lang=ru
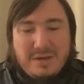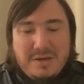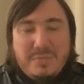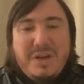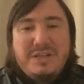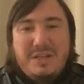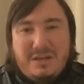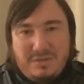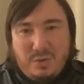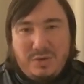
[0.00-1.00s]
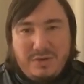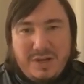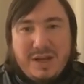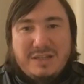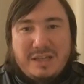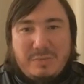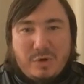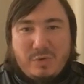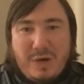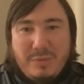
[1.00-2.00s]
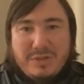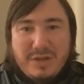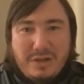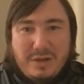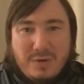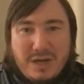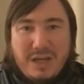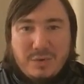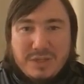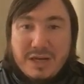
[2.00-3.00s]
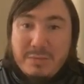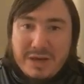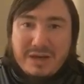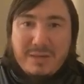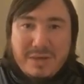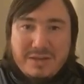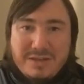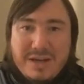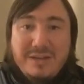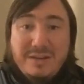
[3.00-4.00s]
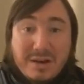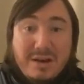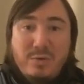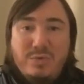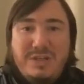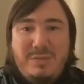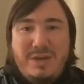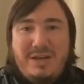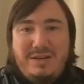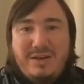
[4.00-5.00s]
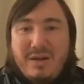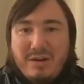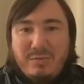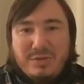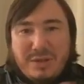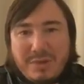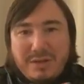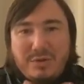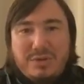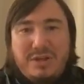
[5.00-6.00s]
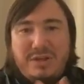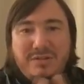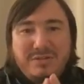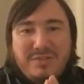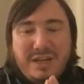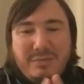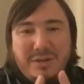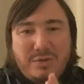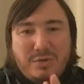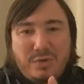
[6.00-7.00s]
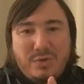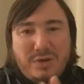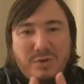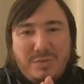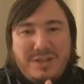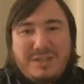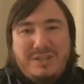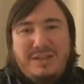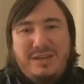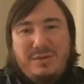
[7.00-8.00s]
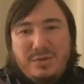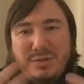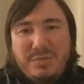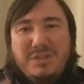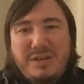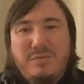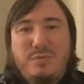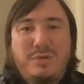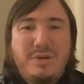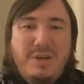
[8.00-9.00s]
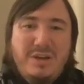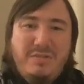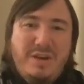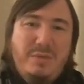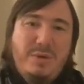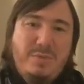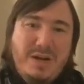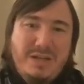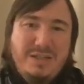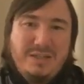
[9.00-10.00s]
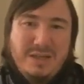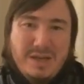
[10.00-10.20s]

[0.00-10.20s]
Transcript: признак судного дня, как сказал пророк Мухаммад, саллаллаху алейхи вассалям, мин аламати са'и тақарубу заман. Тақарубу заман, то, что время друг другу, оно близко станет, то есть быстро будет время проходить.